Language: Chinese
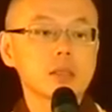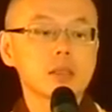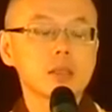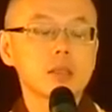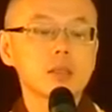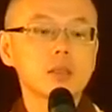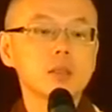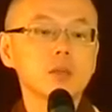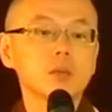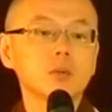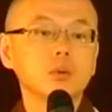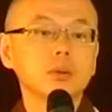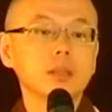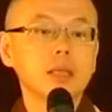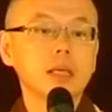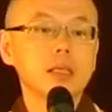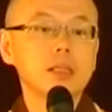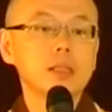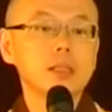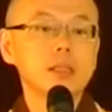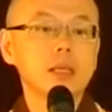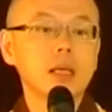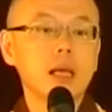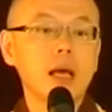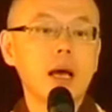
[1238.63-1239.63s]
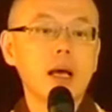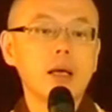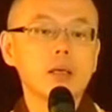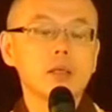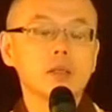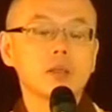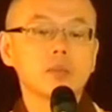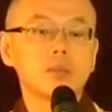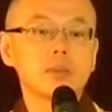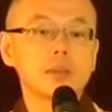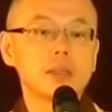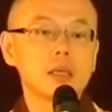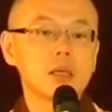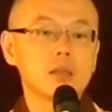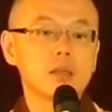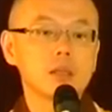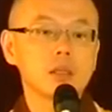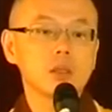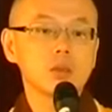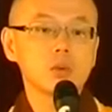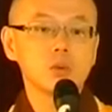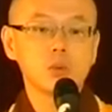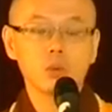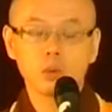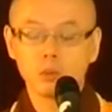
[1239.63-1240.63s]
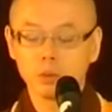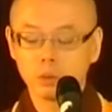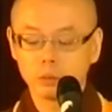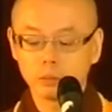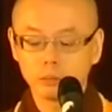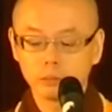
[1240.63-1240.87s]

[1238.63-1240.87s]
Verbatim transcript: 四五点起来是比较清楚。